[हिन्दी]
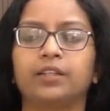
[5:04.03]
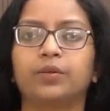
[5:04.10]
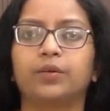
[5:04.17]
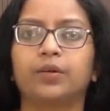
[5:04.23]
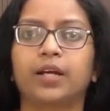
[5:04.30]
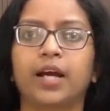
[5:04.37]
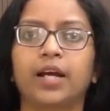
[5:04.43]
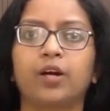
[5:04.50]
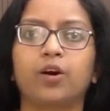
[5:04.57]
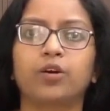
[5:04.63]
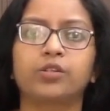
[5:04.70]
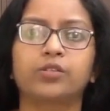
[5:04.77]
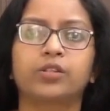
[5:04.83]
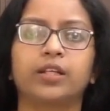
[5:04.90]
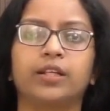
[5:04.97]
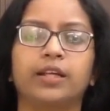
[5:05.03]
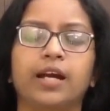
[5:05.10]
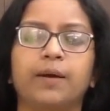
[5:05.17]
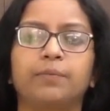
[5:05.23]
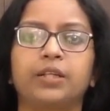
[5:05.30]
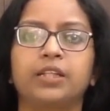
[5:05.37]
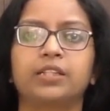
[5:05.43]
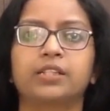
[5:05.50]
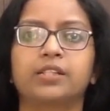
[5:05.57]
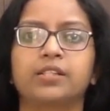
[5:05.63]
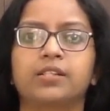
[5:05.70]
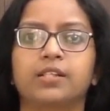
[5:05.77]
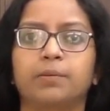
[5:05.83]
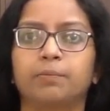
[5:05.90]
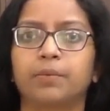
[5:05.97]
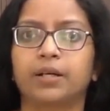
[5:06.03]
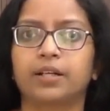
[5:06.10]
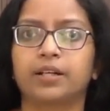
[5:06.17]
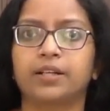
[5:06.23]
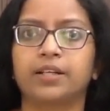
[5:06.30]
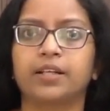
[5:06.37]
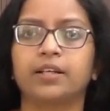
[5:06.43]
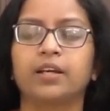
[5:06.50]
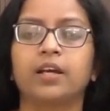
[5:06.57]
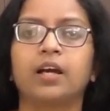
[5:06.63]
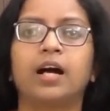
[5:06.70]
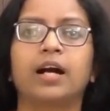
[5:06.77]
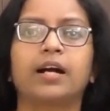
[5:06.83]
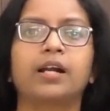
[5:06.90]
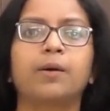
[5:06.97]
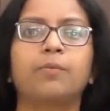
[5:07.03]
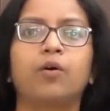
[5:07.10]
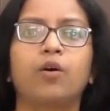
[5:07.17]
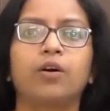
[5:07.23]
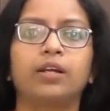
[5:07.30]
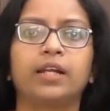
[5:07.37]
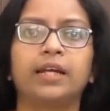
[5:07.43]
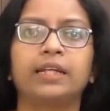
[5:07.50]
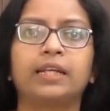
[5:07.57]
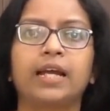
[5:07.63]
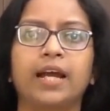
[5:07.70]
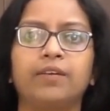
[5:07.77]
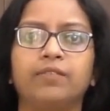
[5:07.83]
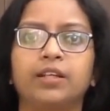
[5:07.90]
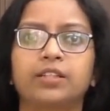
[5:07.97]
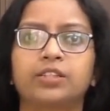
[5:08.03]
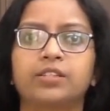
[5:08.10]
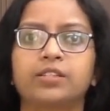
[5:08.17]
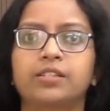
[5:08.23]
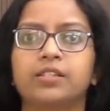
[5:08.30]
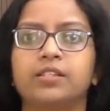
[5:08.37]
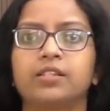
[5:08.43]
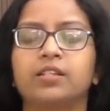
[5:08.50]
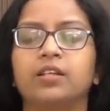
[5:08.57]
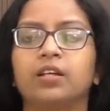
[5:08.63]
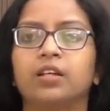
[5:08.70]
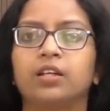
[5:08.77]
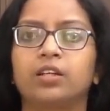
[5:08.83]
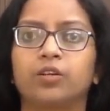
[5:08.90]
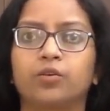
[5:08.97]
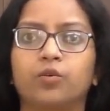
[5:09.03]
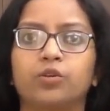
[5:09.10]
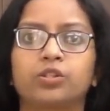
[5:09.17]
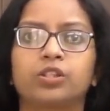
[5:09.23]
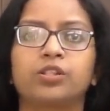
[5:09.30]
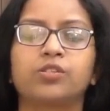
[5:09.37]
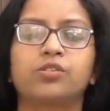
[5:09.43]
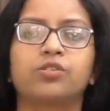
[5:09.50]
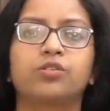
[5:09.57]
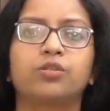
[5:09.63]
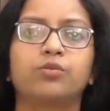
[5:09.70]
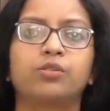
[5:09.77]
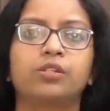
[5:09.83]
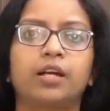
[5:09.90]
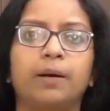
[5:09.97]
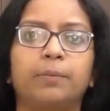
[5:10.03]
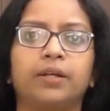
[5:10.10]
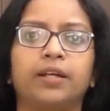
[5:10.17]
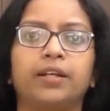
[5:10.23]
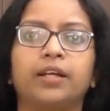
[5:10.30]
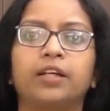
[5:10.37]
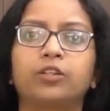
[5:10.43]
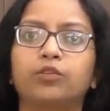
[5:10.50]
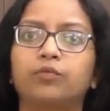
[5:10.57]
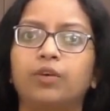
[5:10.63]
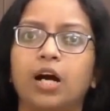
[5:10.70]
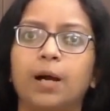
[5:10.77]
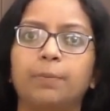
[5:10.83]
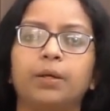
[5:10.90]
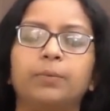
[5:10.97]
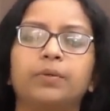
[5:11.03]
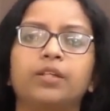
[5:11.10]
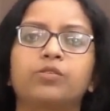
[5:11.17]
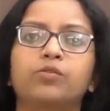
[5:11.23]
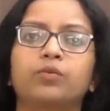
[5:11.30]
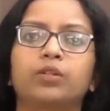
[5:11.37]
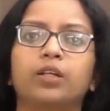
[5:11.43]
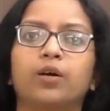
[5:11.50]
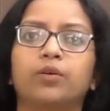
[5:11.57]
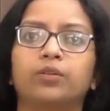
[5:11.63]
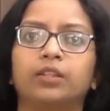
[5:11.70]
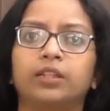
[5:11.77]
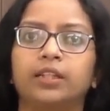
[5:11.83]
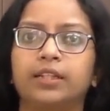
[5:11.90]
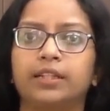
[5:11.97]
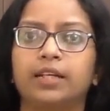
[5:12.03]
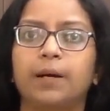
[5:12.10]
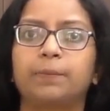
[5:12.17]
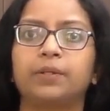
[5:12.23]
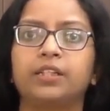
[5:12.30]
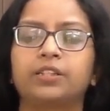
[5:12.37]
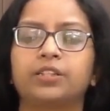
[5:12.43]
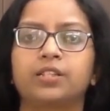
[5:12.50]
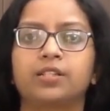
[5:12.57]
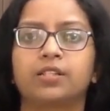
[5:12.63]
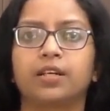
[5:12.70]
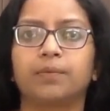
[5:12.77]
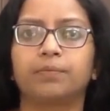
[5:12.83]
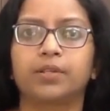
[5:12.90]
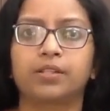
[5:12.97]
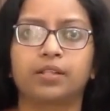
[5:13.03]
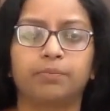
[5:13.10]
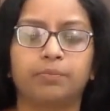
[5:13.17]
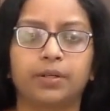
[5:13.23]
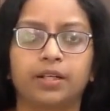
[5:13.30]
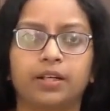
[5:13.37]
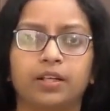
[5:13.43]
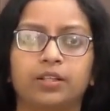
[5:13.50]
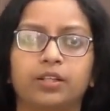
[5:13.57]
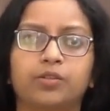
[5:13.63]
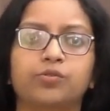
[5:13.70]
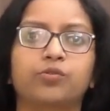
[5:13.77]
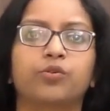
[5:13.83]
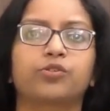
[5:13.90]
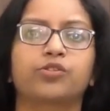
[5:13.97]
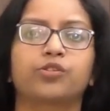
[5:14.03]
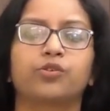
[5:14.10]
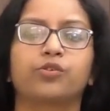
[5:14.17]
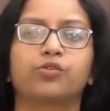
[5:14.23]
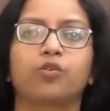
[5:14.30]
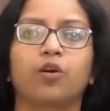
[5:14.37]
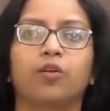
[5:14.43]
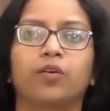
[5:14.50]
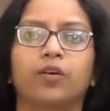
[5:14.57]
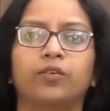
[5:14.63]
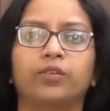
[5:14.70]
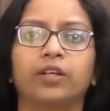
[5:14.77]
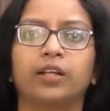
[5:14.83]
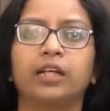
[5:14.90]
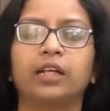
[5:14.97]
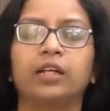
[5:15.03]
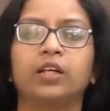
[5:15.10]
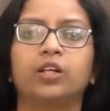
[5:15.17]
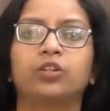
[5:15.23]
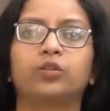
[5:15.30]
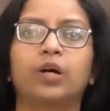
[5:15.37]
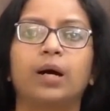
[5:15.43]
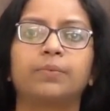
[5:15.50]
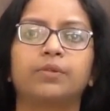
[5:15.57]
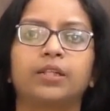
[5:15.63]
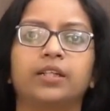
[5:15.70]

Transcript: हो रहा है और उसके लिए आप टीचर से संपर्क करिए अगर आप ऑनलाइन लाइव लेक्चर्स किसी कोचिंग इंस्टीट्यूट इंस्टीट्यूट से आप ले रहे हैं तो वहाँ पे भी सुविधा होती है कि आप टीचर से अपना संपर्क करके उस क्वेश्चन को सॉल्व आउट करें तो आप